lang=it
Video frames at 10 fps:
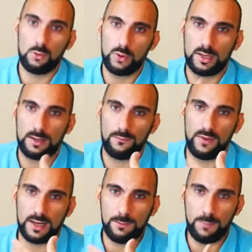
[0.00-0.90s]
quindi
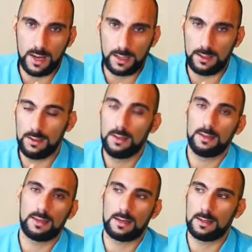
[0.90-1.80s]
vedi bene
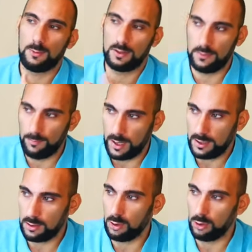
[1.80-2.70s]
che tipo di
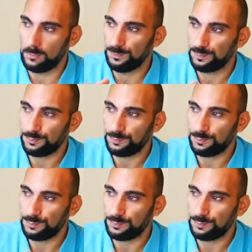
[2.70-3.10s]
feedback sono.